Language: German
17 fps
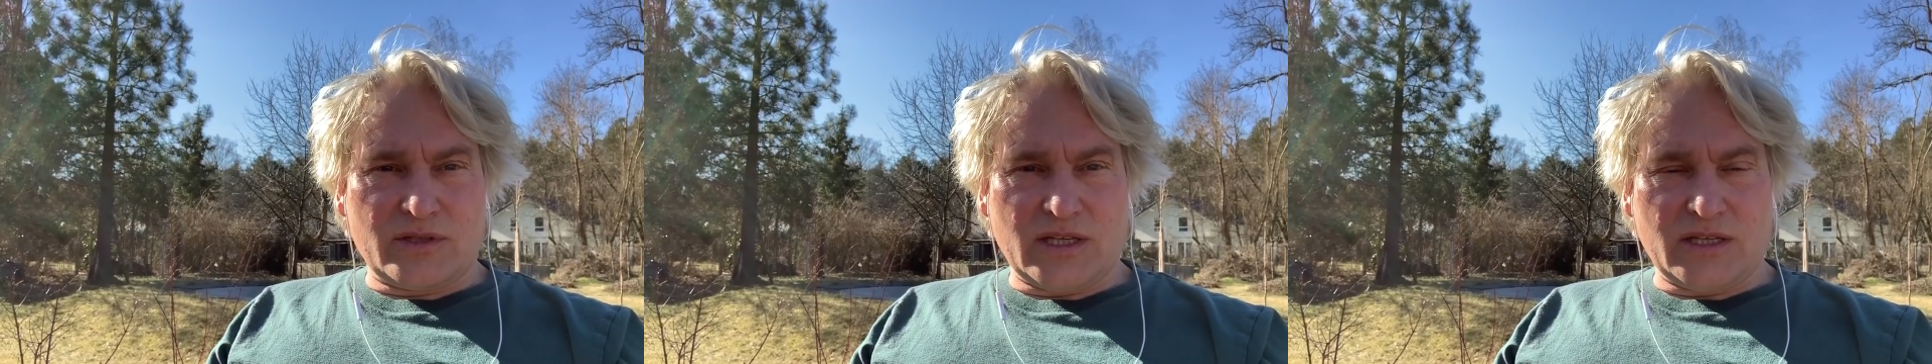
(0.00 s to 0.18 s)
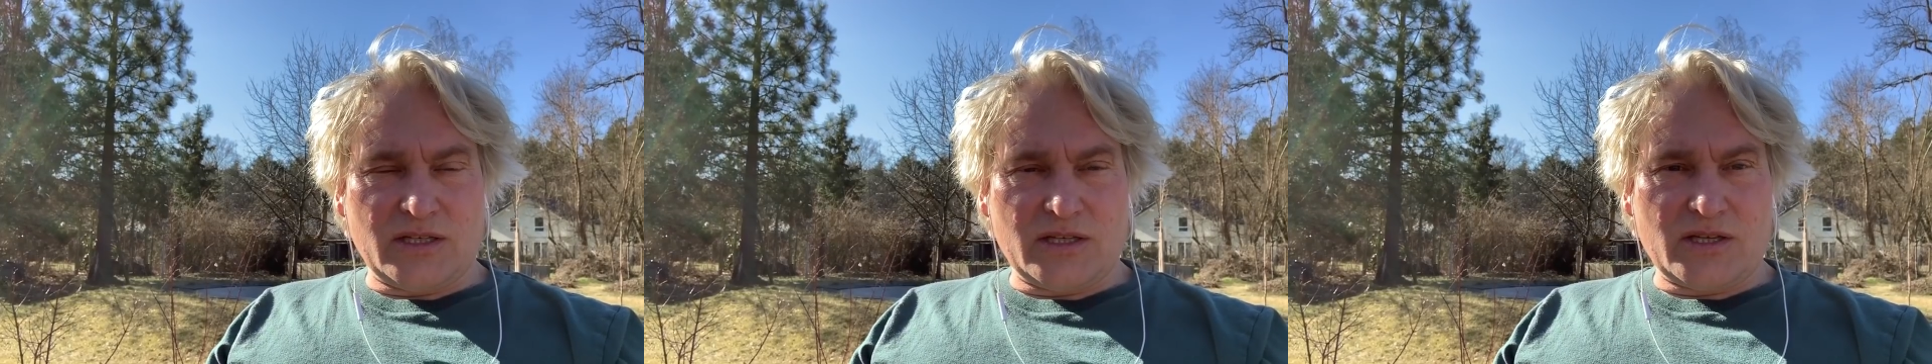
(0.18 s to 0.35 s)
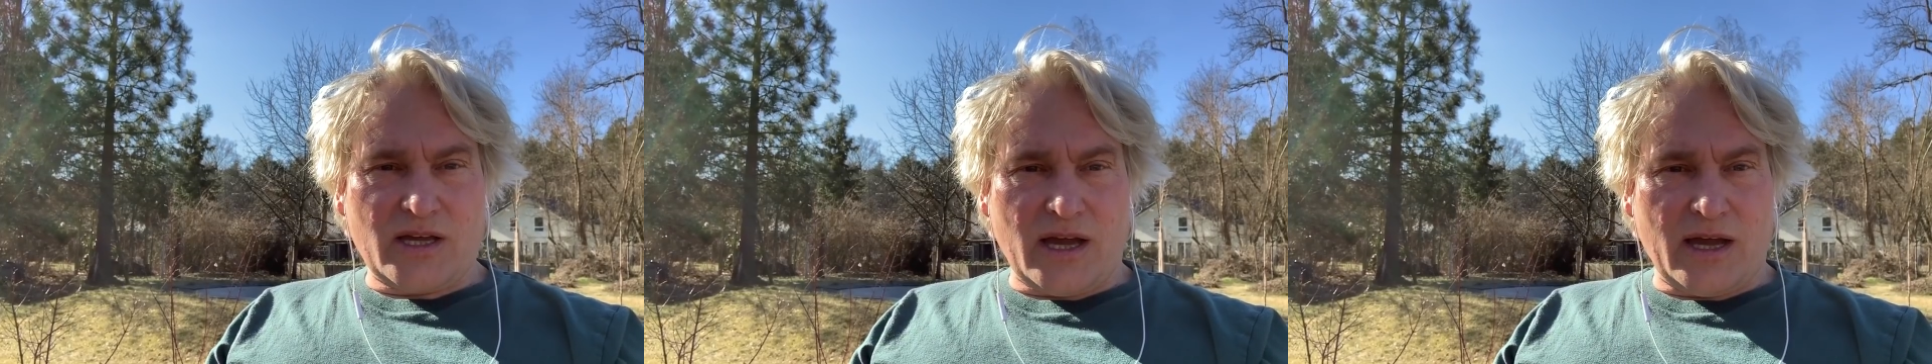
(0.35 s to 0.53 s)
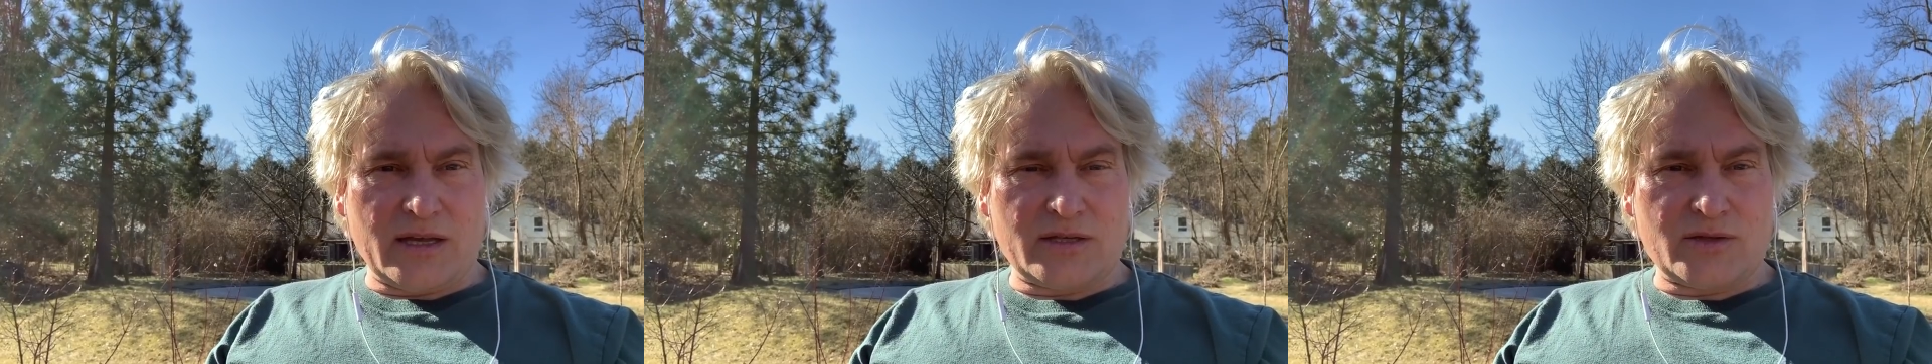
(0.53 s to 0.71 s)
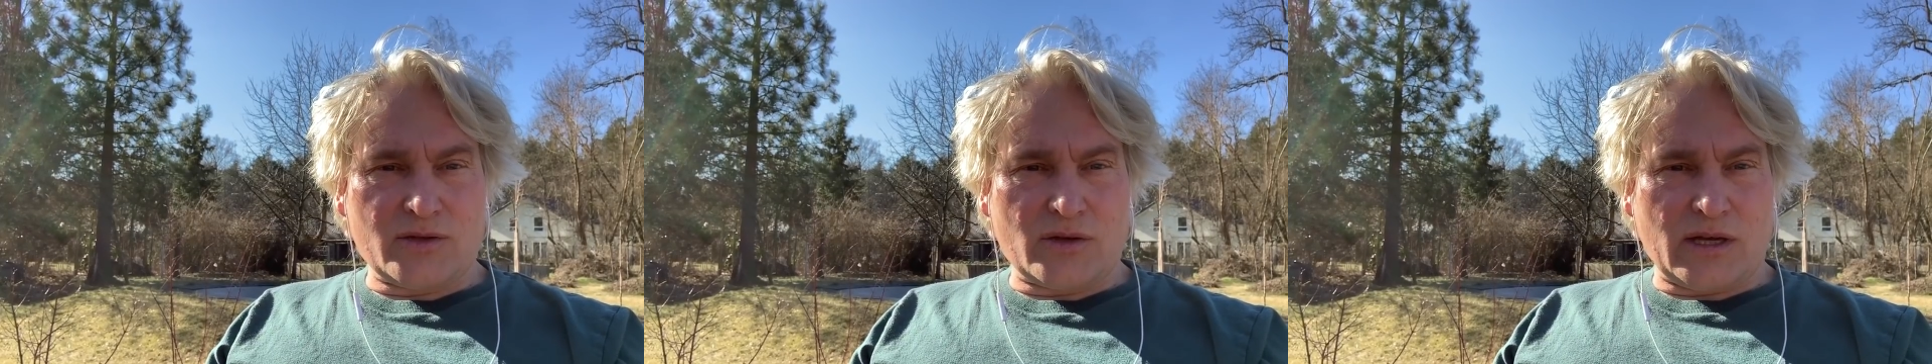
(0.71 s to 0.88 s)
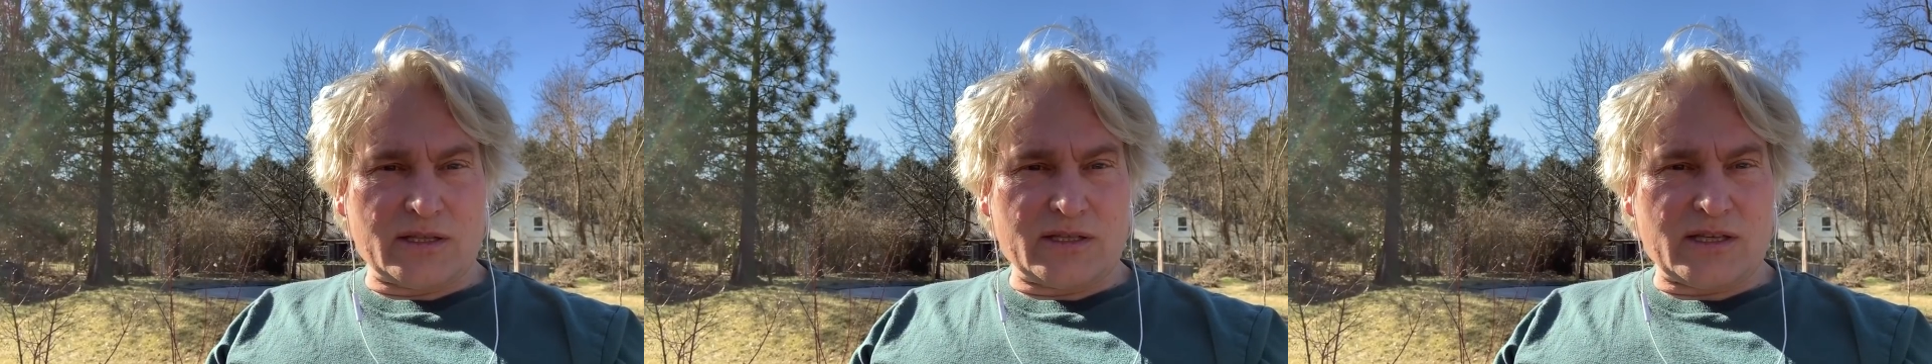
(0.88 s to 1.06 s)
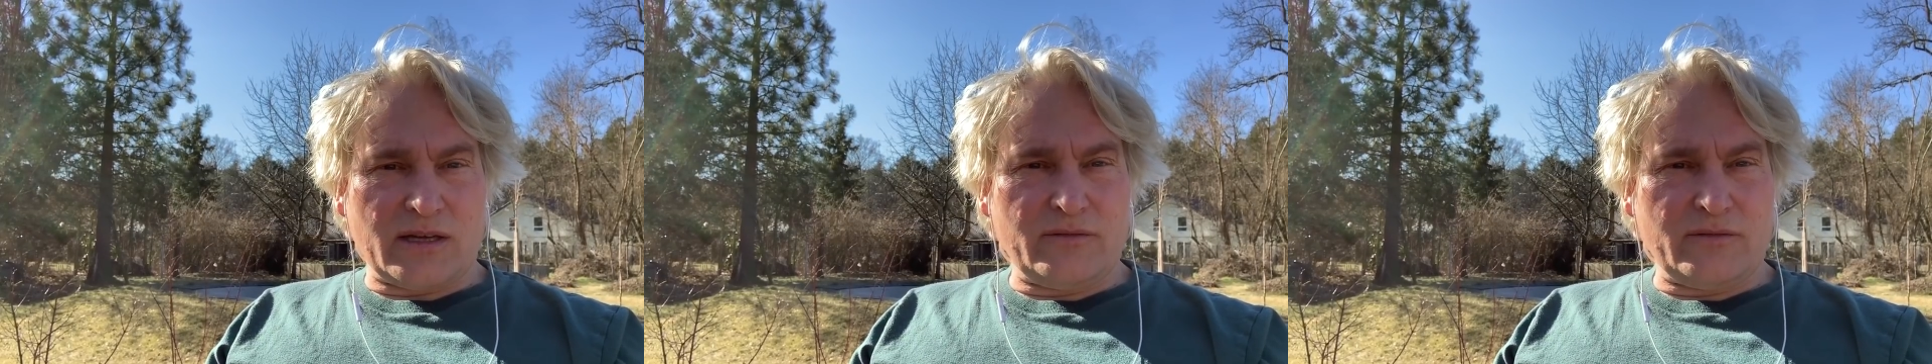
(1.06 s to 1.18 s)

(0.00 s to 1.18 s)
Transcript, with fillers: Tätigkeit, zur ganz